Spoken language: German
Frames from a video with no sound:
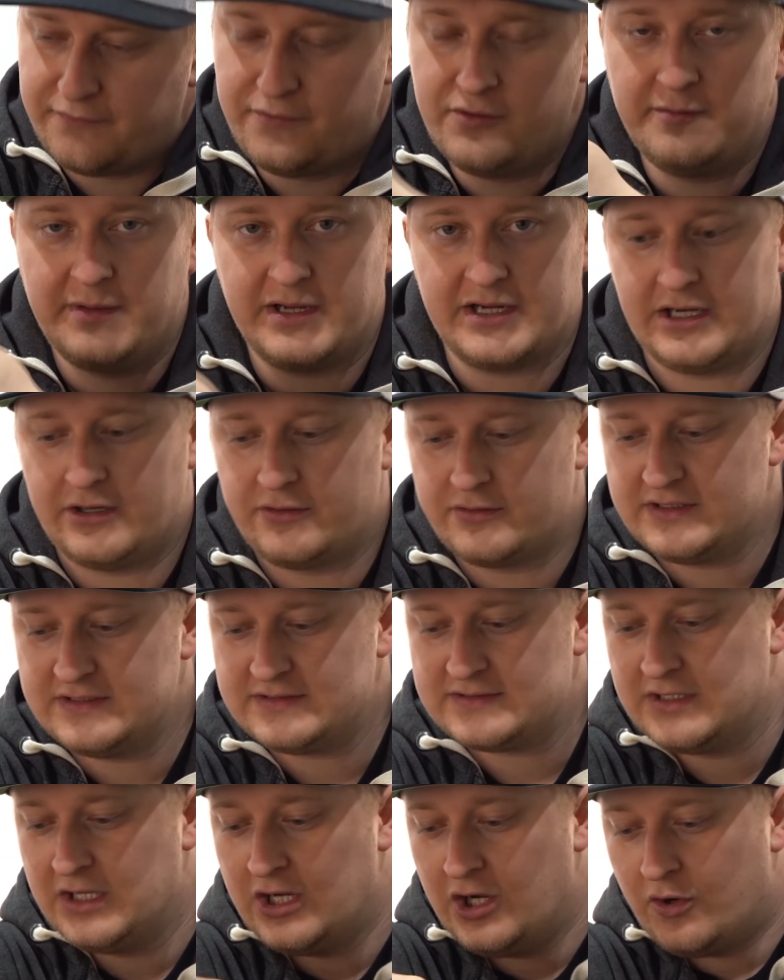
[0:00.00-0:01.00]
Füllmenge auch
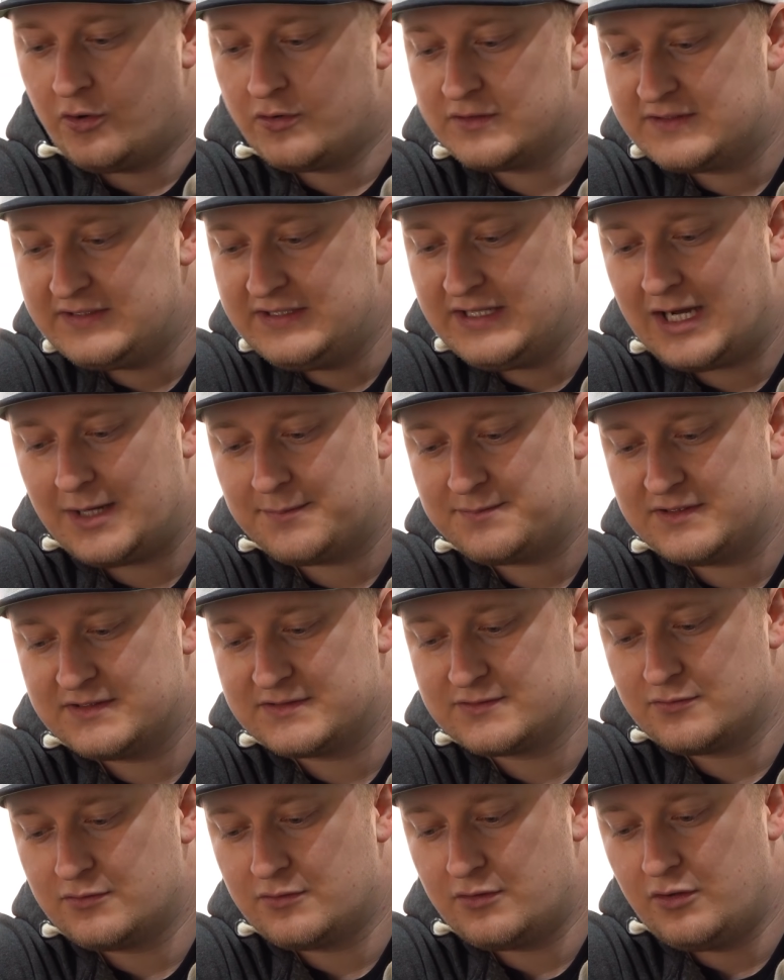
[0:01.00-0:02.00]
ist. Und hier habt ihr
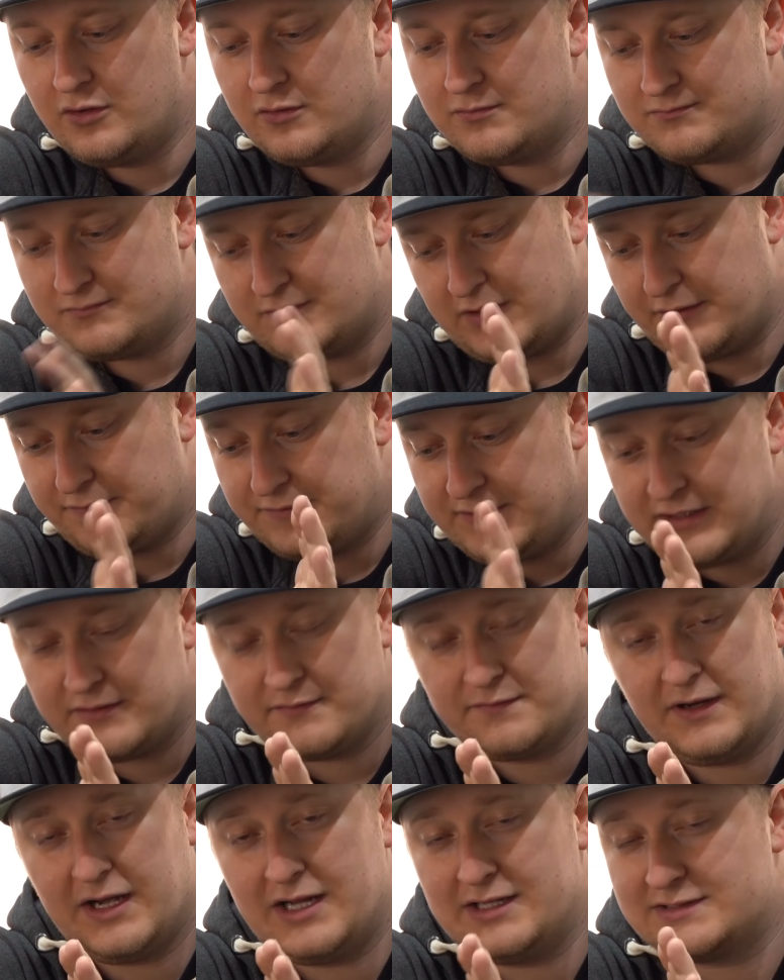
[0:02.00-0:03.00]
so äh, auf jeden
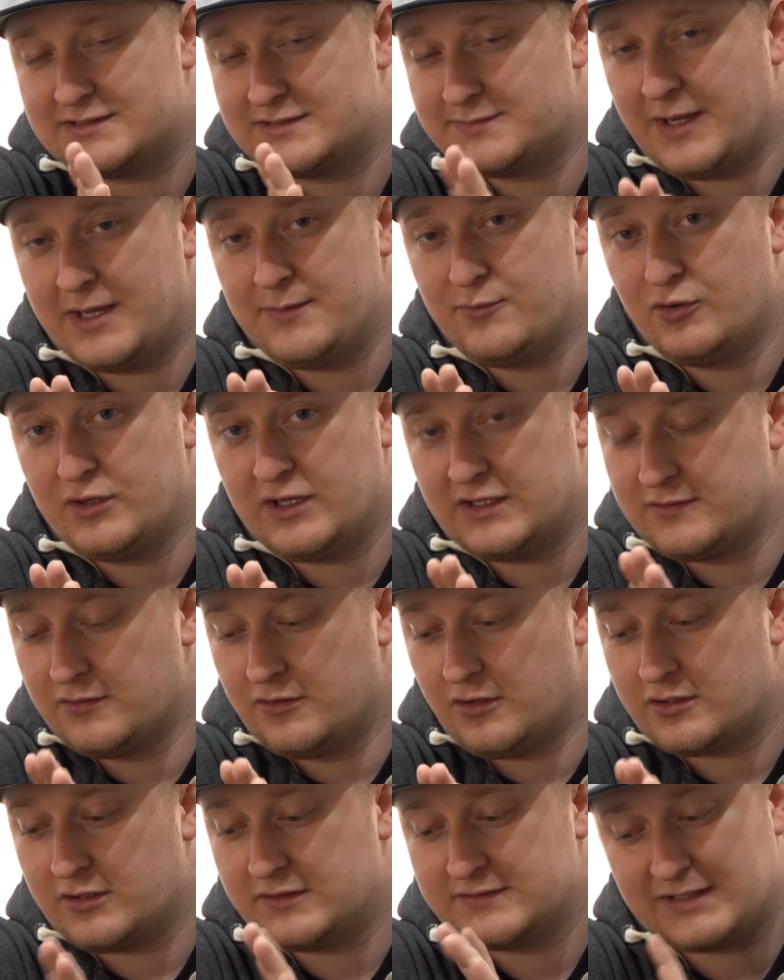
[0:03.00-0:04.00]
Fall zwei Monate
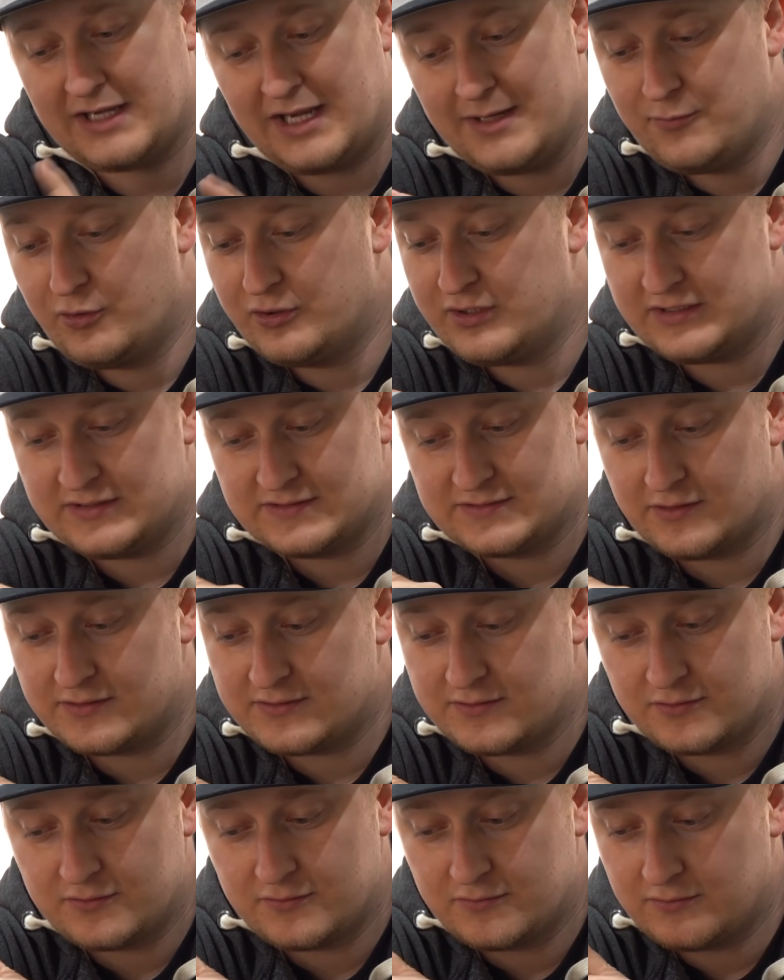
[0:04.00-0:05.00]
locker, drei Monate
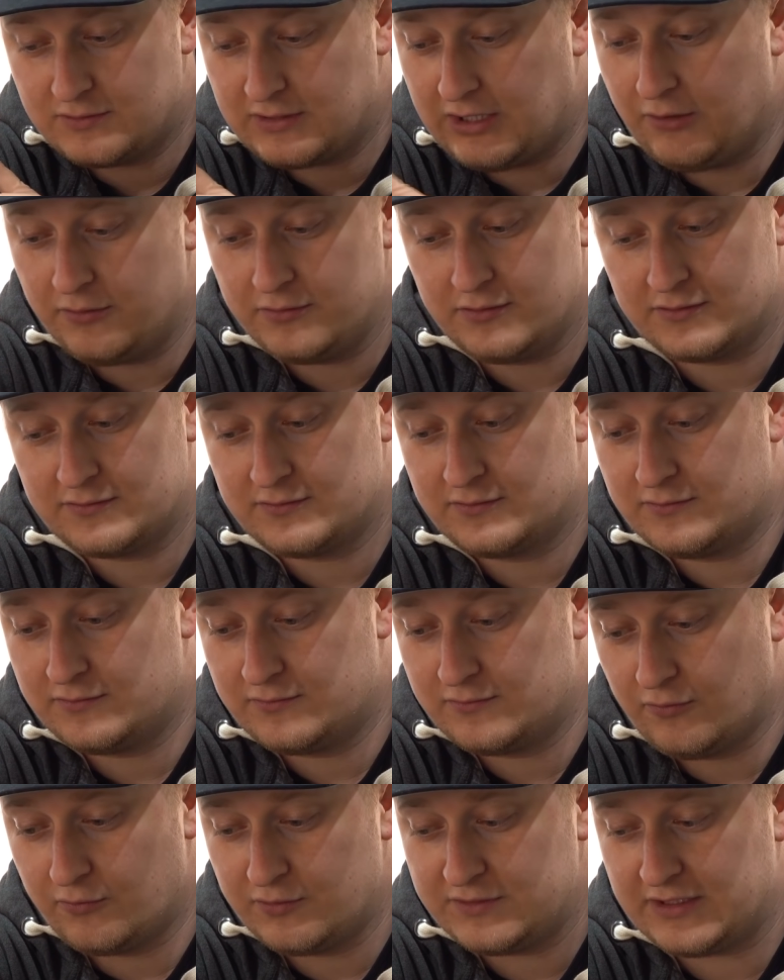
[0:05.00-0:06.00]
sollten auch noch
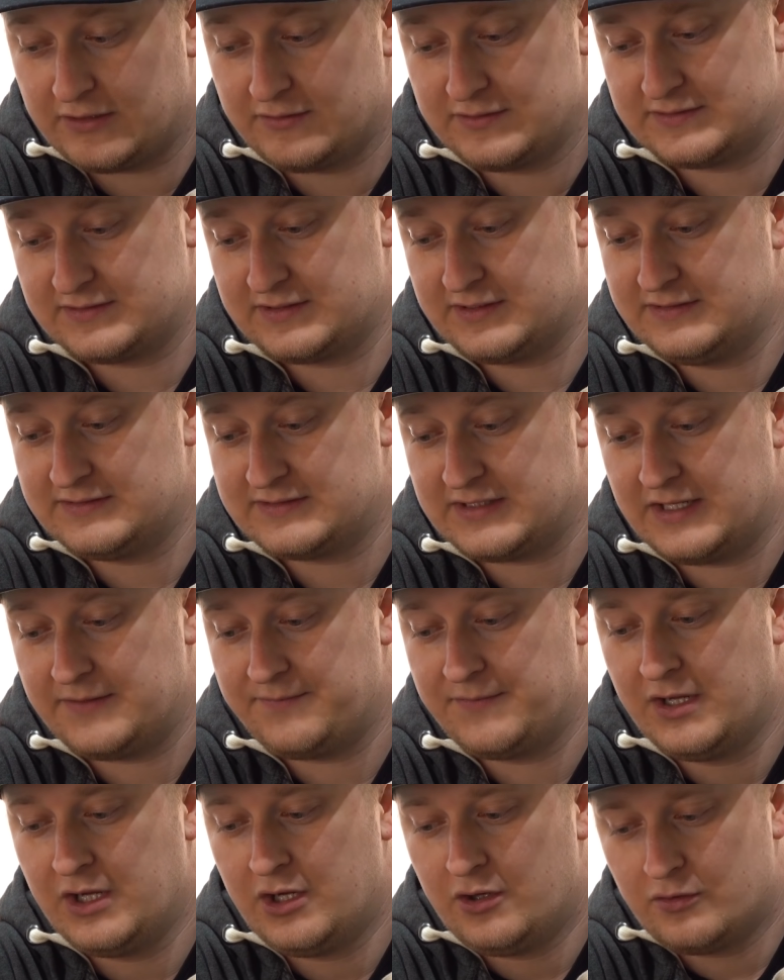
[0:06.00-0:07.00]
durchaus drin
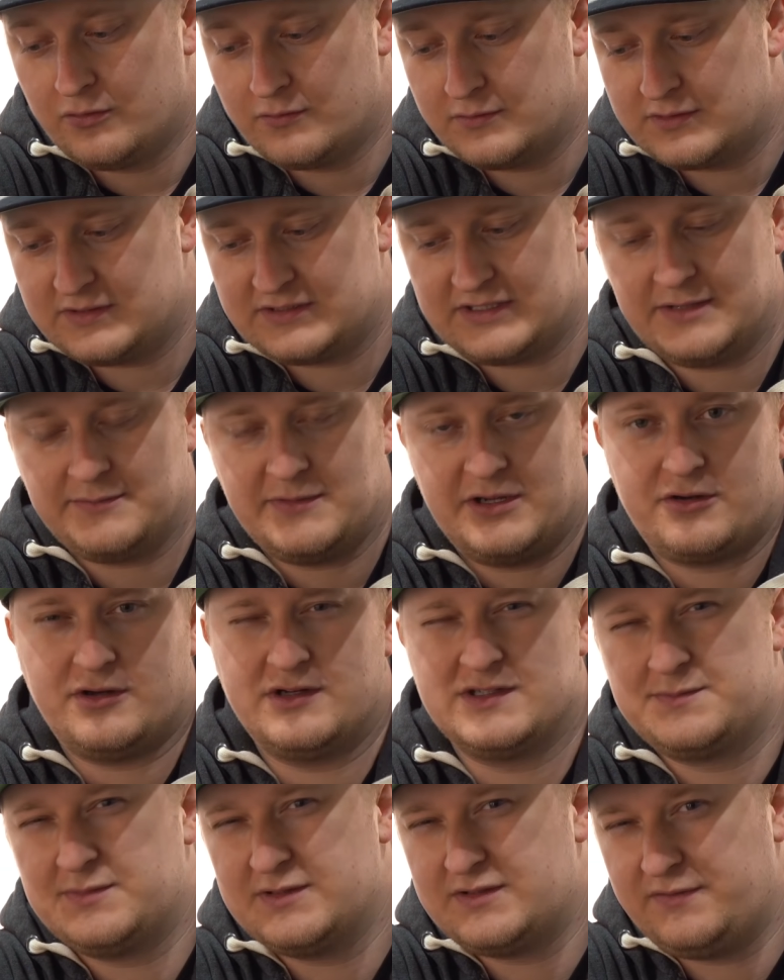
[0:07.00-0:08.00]
sein. Und ich denke mal, ihr könnt
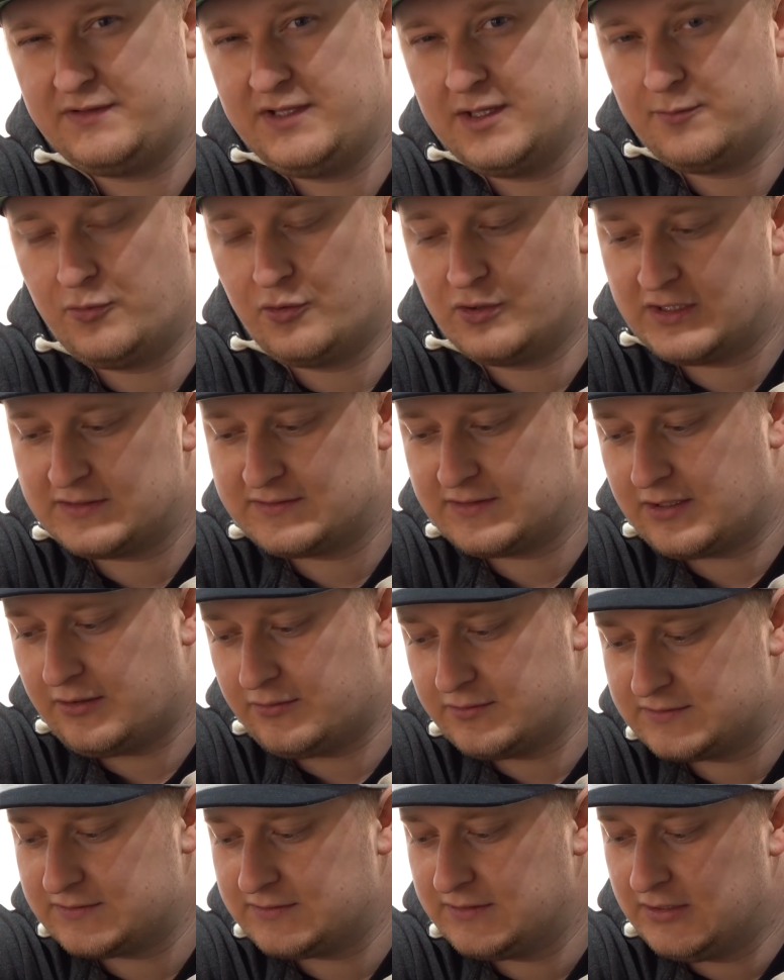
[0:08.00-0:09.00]
das bis vier Monate
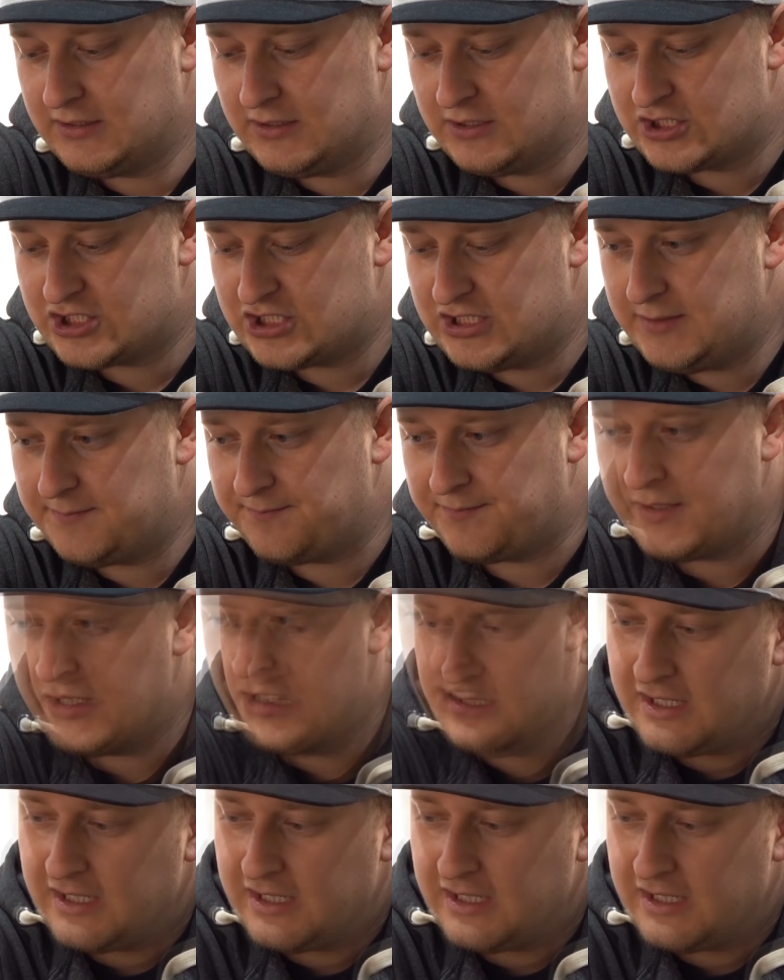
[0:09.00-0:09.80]
rausschieben.